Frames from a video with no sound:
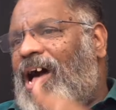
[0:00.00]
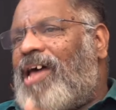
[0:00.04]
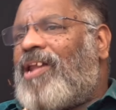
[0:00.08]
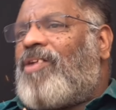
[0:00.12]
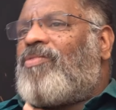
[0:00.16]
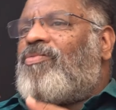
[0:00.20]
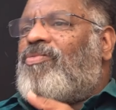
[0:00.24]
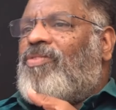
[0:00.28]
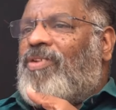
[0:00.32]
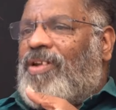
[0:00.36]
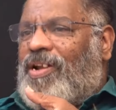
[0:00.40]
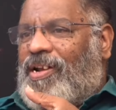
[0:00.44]

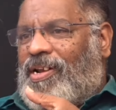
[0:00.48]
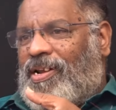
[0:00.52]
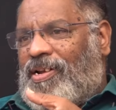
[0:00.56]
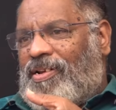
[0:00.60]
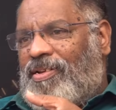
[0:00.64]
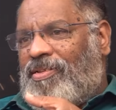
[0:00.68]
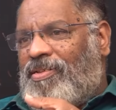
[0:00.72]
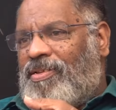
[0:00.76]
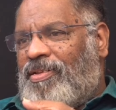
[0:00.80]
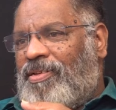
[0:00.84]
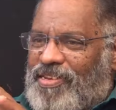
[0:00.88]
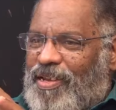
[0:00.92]
மாறணுன்ற
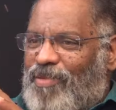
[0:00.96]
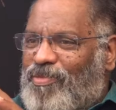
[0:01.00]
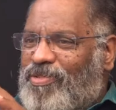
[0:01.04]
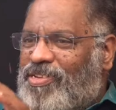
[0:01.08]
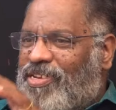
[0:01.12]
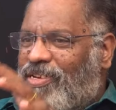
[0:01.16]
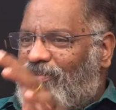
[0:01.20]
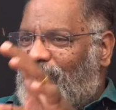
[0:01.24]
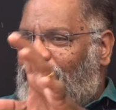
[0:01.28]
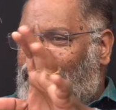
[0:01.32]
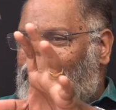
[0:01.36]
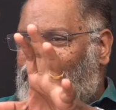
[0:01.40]
நான்
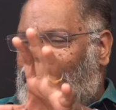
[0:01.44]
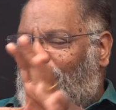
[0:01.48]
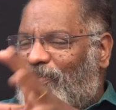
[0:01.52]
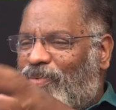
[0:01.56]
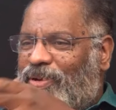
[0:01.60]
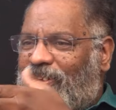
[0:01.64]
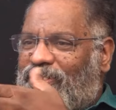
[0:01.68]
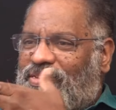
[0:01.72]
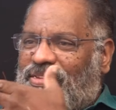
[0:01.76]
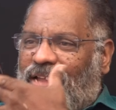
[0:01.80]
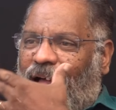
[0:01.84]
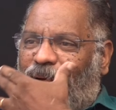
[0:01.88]
தமிழ் சினிமாவுக்கு
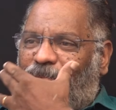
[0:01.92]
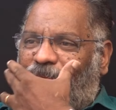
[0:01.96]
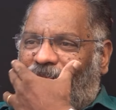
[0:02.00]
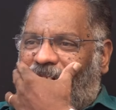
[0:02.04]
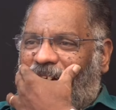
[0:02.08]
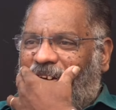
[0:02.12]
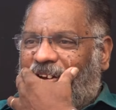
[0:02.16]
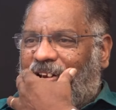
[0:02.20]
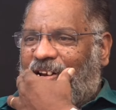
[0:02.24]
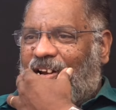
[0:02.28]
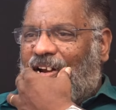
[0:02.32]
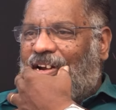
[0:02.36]
மிகப்பெரிய
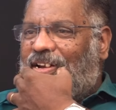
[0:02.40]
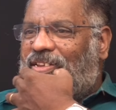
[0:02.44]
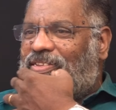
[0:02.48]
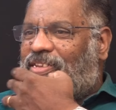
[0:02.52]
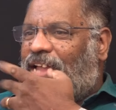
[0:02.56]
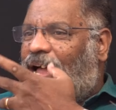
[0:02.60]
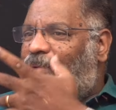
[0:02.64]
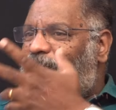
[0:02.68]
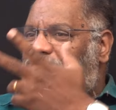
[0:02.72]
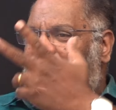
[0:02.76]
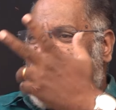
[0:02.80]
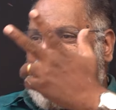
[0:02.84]
சாபக்கேடு ரெண்டு
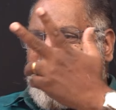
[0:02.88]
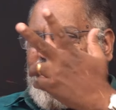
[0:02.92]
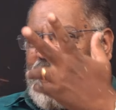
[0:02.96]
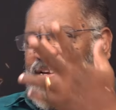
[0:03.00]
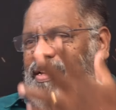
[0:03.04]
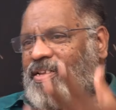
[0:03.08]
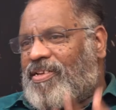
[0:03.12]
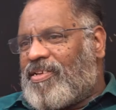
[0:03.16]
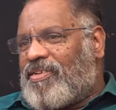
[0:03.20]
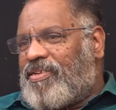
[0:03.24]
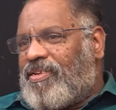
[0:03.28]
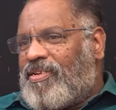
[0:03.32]
சாபக்கேடு
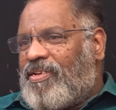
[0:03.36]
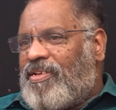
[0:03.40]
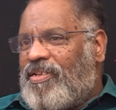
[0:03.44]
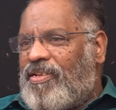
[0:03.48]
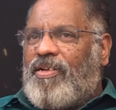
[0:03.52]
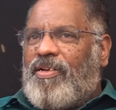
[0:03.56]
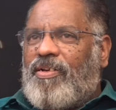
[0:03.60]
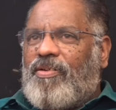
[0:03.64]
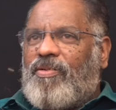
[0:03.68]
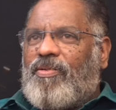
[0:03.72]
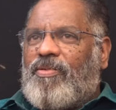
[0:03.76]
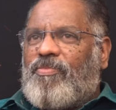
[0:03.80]
இருக்குது
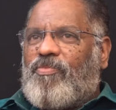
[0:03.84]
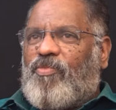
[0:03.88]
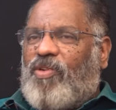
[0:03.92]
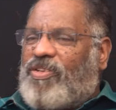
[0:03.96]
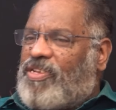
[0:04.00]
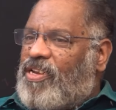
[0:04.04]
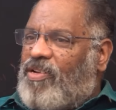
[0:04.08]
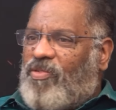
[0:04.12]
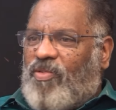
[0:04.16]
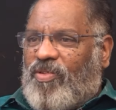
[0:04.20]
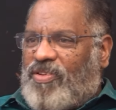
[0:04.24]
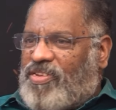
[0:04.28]

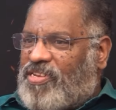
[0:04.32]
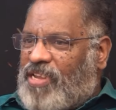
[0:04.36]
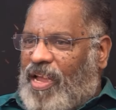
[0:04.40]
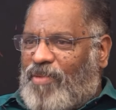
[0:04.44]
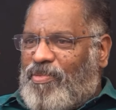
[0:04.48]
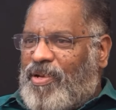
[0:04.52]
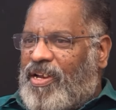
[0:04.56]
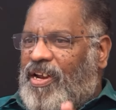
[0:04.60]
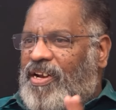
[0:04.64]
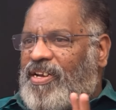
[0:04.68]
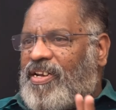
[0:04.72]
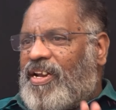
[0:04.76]
முதல்ல ஒரு
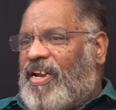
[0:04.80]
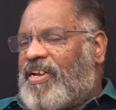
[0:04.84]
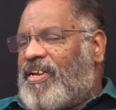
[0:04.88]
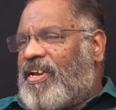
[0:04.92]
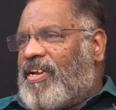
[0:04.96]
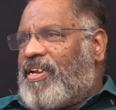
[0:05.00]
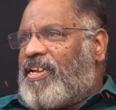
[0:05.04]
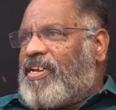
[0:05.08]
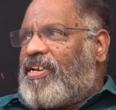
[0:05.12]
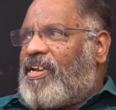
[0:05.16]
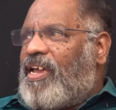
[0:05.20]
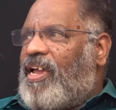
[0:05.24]
சாபக்கேடு என்னன்னு
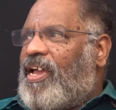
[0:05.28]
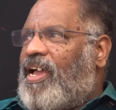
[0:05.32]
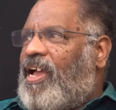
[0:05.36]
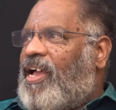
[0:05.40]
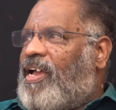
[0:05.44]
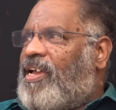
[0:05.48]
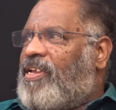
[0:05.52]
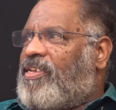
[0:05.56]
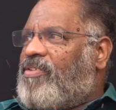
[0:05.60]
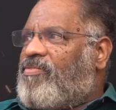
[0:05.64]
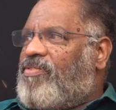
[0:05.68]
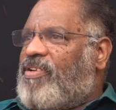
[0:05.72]
கேட்டிங்கன்னா
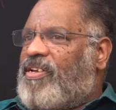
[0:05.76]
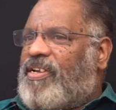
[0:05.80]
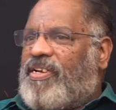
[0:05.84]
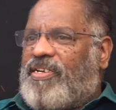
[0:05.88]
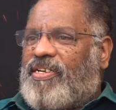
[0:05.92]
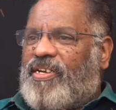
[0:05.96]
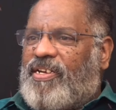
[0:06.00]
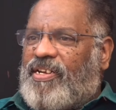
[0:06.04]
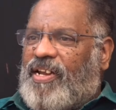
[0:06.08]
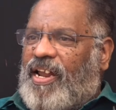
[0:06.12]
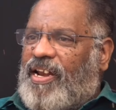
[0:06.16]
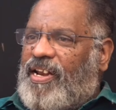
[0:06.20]

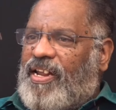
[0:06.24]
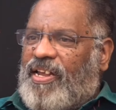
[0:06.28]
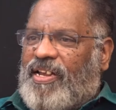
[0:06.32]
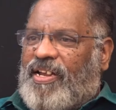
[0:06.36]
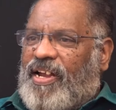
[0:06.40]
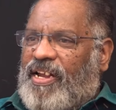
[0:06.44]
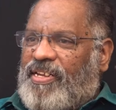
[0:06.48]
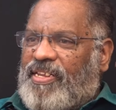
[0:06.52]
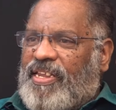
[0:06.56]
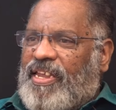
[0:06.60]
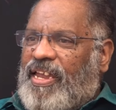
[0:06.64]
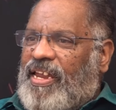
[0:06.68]
இவனுக்கிட்ட நல்ல
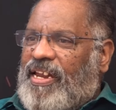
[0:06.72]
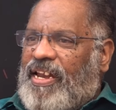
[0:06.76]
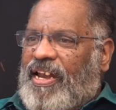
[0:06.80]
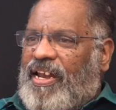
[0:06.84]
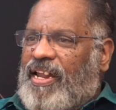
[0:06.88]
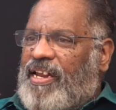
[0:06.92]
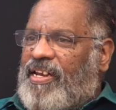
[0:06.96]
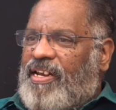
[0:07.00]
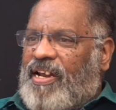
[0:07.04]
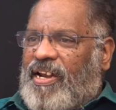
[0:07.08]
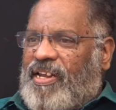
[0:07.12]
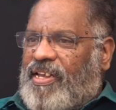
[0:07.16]
கதையே
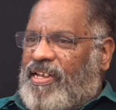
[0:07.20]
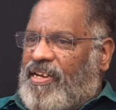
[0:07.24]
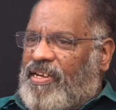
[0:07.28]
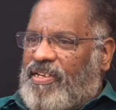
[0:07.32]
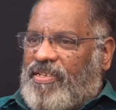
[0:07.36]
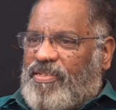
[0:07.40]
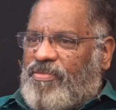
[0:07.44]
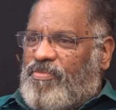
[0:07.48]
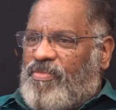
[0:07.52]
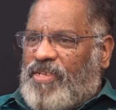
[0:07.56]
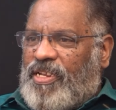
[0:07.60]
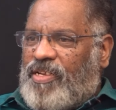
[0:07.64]
இல்லைன்னு
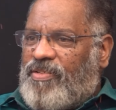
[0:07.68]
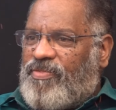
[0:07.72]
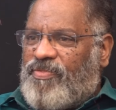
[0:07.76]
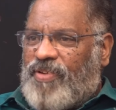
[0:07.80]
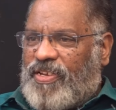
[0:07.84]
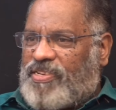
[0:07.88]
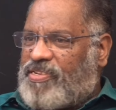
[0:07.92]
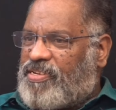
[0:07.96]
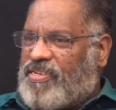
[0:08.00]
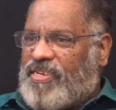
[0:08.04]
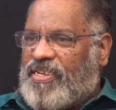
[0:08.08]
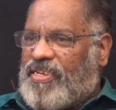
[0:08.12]
நினைக்கிறேன்
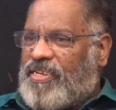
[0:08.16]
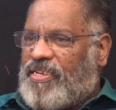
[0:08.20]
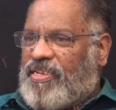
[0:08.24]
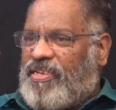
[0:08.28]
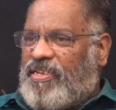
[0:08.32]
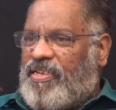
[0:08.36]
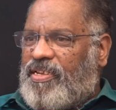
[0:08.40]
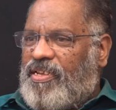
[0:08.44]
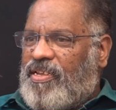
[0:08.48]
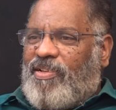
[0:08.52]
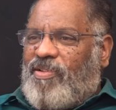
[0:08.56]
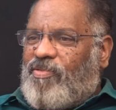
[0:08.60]
ஃபஸ்ட்டு
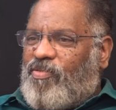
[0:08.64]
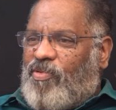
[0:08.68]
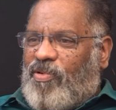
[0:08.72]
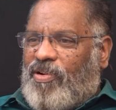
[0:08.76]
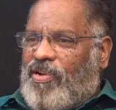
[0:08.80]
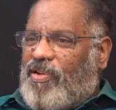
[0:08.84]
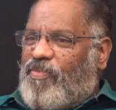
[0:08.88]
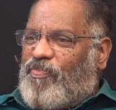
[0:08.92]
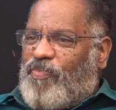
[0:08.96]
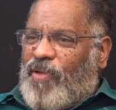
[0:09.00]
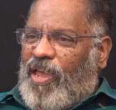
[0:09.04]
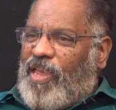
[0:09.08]

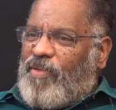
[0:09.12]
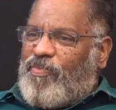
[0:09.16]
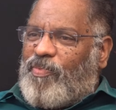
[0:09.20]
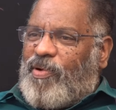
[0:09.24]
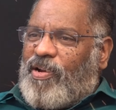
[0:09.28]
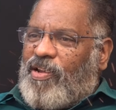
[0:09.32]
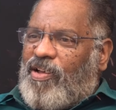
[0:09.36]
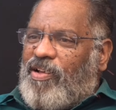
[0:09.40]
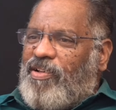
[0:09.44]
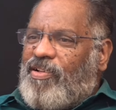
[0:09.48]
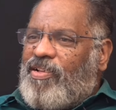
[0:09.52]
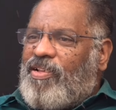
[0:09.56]
ஒன்று பேய்
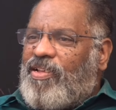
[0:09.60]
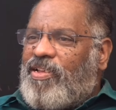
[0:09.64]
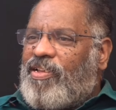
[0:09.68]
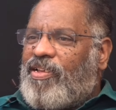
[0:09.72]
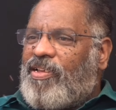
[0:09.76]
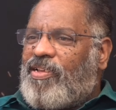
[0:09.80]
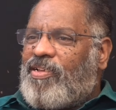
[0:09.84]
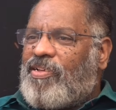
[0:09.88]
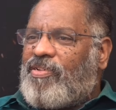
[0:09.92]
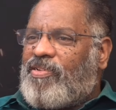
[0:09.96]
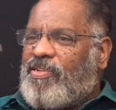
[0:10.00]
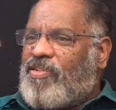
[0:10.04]
படம்
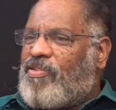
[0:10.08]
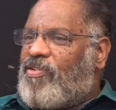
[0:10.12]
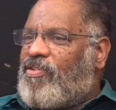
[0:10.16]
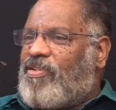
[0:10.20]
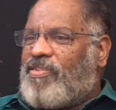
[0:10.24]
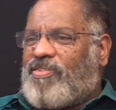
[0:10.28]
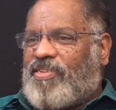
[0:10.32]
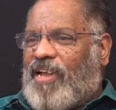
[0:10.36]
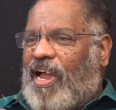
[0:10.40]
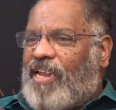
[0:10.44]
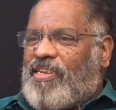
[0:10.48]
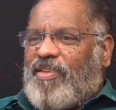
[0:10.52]

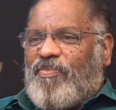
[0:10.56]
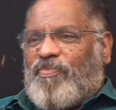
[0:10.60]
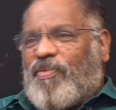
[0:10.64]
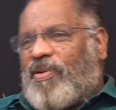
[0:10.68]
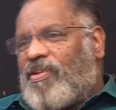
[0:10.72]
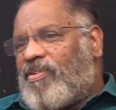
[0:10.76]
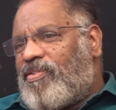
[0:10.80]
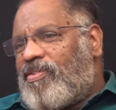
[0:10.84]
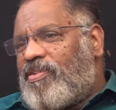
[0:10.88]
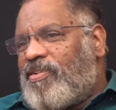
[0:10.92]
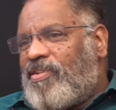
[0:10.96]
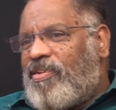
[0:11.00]
இன்னொன்று ஜாதி
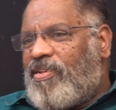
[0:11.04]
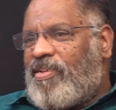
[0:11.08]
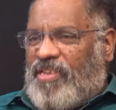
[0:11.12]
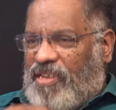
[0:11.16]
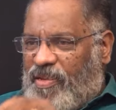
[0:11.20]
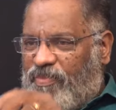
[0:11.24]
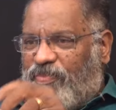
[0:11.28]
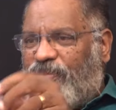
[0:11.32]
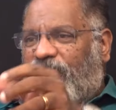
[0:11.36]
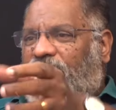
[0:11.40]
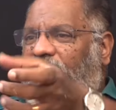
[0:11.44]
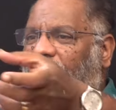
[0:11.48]
படம்
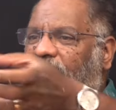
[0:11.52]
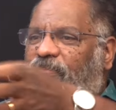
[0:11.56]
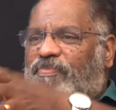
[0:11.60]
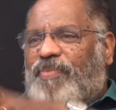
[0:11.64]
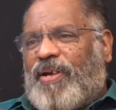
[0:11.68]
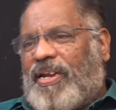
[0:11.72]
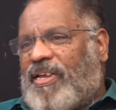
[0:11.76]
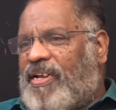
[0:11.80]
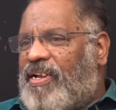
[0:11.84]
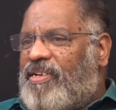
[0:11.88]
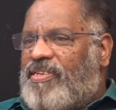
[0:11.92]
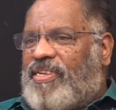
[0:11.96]
இப்படியான
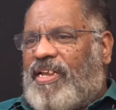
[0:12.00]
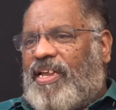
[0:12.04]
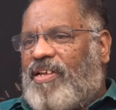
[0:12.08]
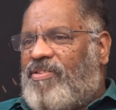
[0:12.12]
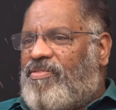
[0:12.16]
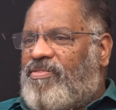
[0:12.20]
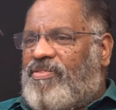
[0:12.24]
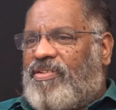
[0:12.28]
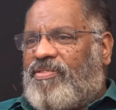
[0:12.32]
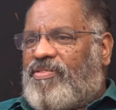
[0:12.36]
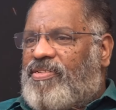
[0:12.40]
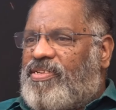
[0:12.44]
படங்கள் தான்
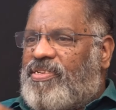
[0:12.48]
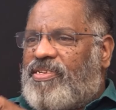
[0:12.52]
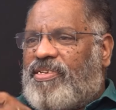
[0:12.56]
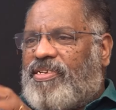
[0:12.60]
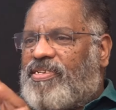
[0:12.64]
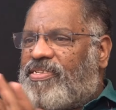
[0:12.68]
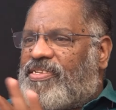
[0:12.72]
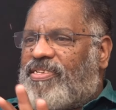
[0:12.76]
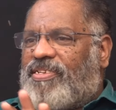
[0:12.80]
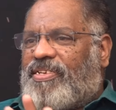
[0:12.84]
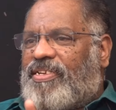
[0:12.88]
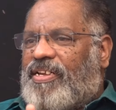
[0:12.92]
இவனுக்கு வந்து
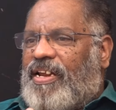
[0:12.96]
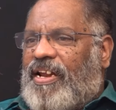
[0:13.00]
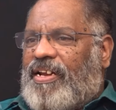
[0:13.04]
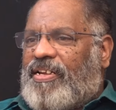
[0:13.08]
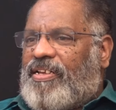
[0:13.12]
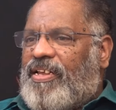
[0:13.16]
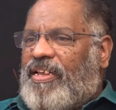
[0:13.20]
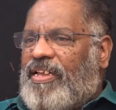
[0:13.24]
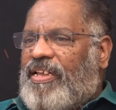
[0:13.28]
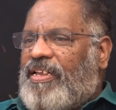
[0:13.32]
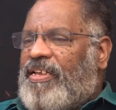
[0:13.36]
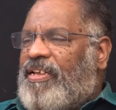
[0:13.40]

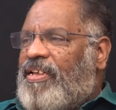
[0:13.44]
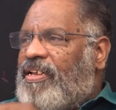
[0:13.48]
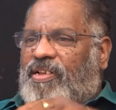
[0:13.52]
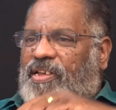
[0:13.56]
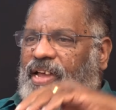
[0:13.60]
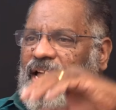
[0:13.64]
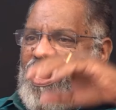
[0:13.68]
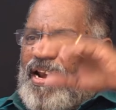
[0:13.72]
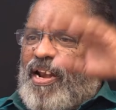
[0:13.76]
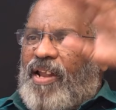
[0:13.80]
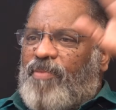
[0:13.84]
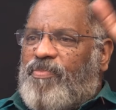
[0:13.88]
எடுத்துட்டுருக்கானுங்க
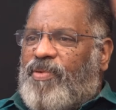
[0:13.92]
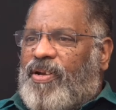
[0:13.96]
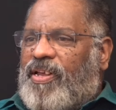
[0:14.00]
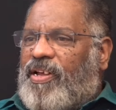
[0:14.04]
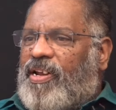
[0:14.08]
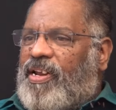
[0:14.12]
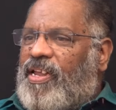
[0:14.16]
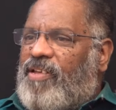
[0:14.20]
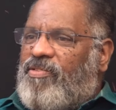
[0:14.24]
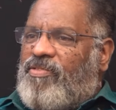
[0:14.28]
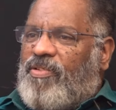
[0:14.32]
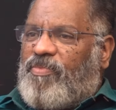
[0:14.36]
கேரளா
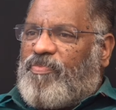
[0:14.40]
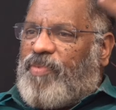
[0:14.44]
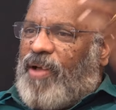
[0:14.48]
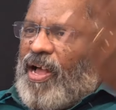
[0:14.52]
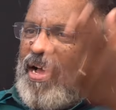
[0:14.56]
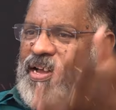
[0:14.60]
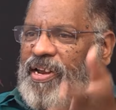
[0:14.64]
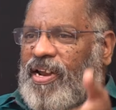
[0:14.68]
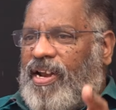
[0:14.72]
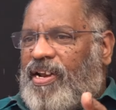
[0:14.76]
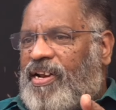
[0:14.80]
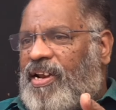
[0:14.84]
படங்கள்லாம் இவனுக்கு
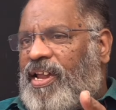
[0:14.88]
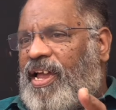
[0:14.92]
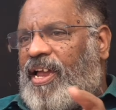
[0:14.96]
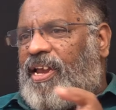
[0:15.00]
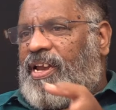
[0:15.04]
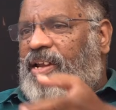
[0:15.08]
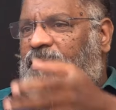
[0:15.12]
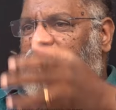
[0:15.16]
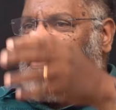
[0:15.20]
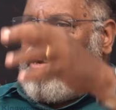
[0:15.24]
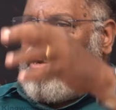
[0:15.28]
பார்க்குறாங்களா இல்லை